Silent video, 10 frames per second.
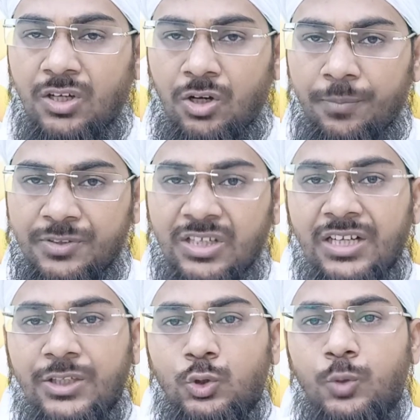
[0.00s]
और
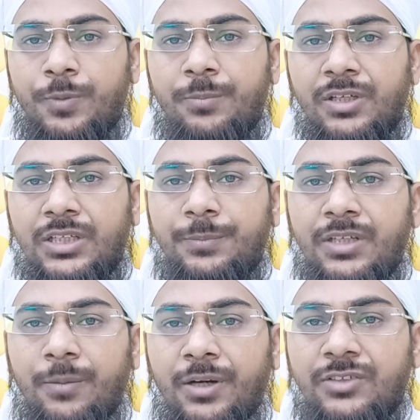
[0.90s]
मिसाल के तौर पर मगरिब
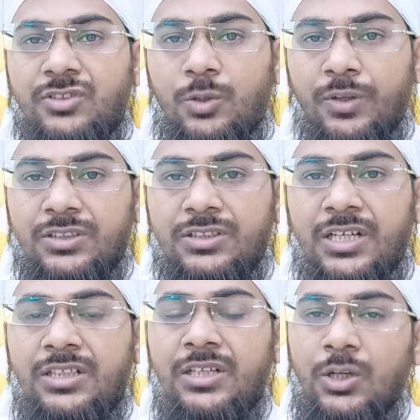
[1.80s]
की नमाज का वक्त
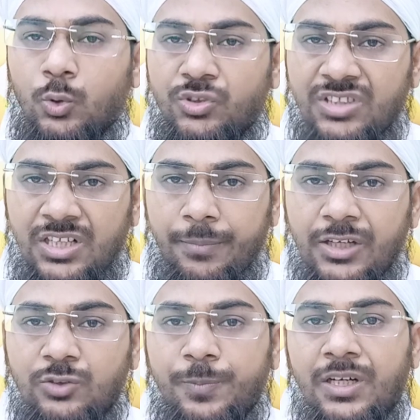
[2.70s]
था उसने
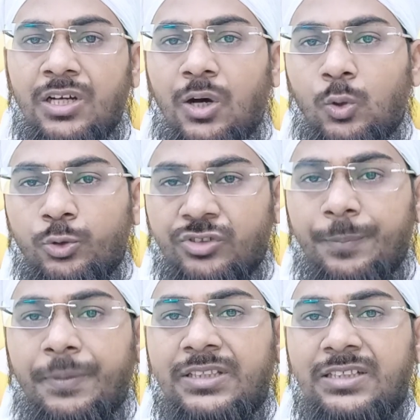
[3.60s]
नमाज पढ़ा और
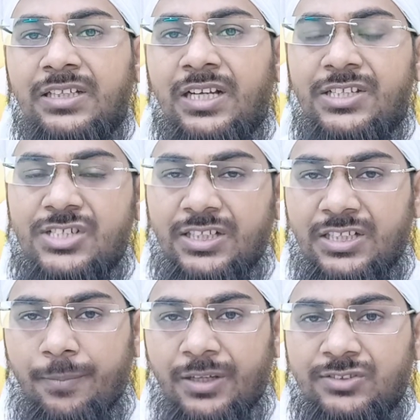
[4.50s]
उसे पता चला ईशा
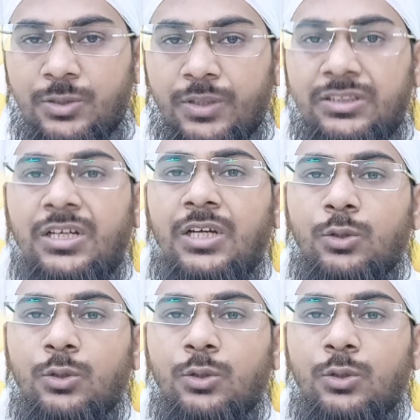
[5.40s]
की नमाज के वक्त